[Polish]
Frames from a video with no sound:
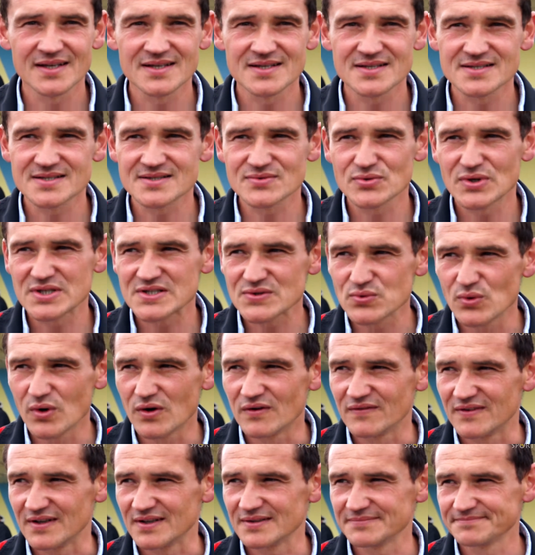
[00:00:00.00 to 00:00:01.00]
e, złe
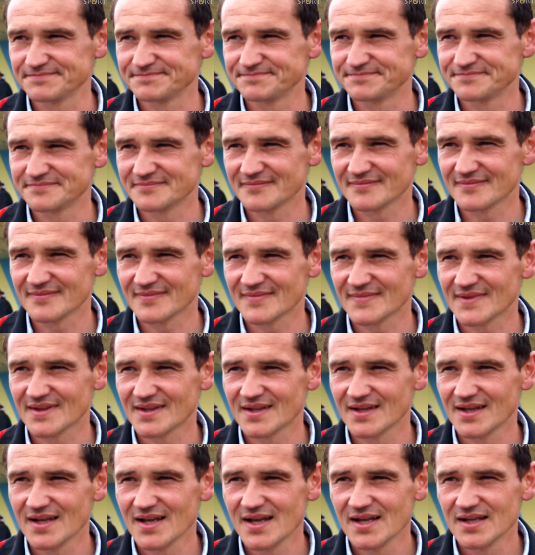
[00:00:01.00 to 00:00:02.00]
słowa.
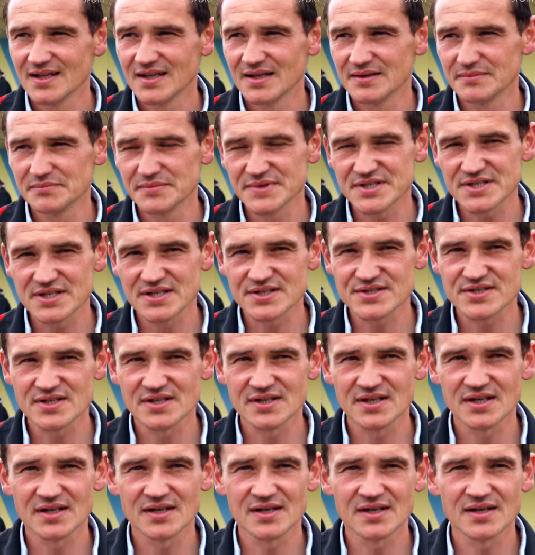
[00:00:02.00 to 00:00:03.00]
Myślę,
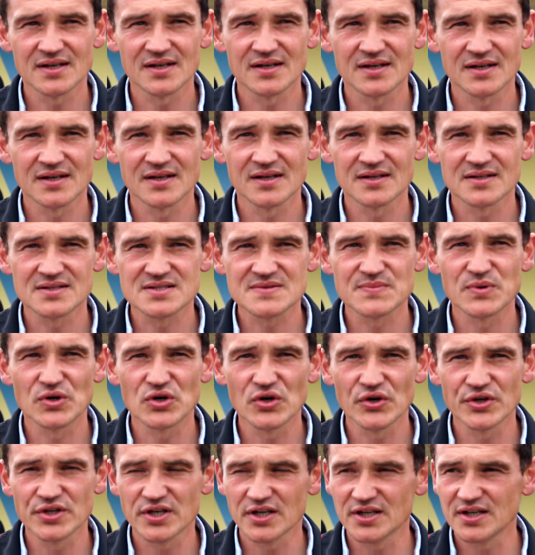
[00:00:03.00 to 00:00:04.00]
że
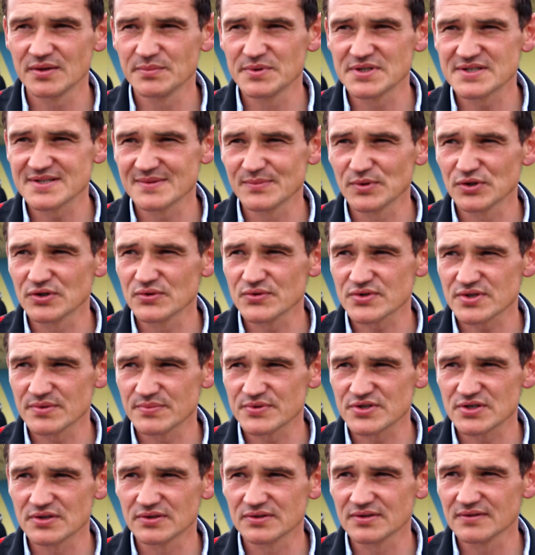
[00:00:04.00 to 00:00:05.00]
spokojnie kibice mogą się
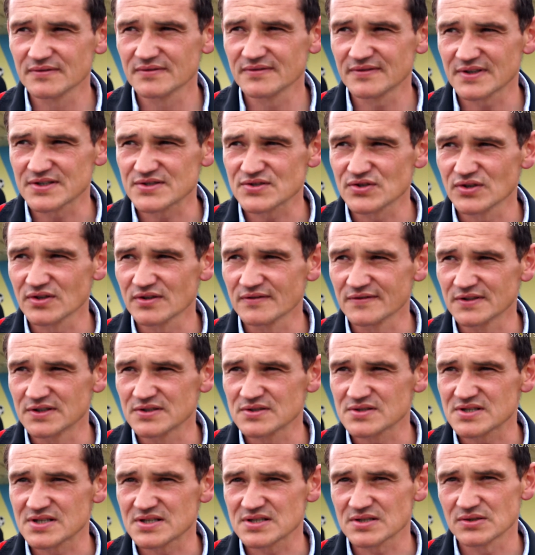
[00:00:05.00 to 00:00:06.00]
przygotowywać do nowego
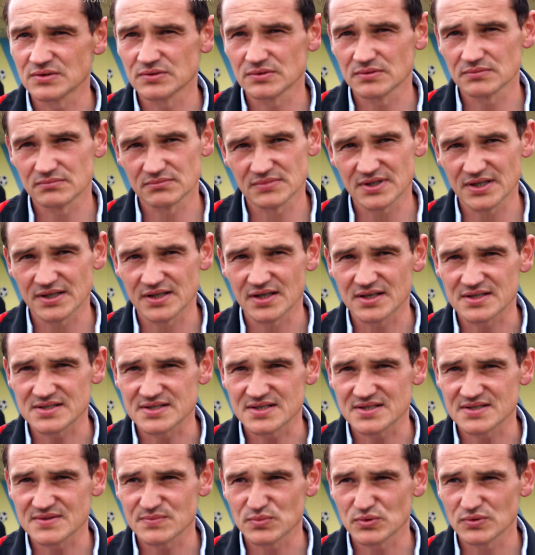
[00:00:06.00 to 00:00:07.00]
sezonu, tak jak
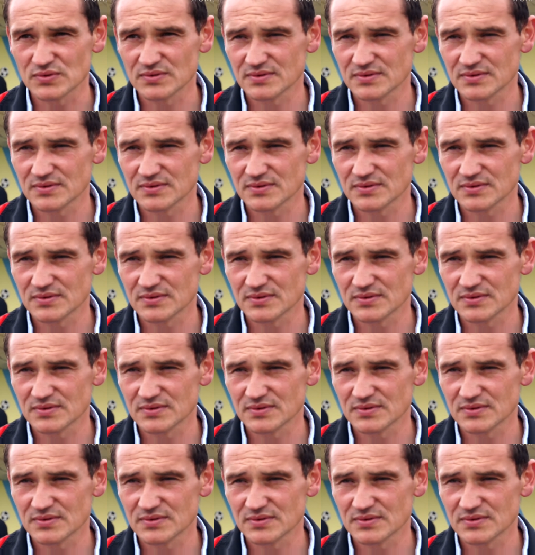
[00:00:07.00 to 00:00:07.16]
zespół.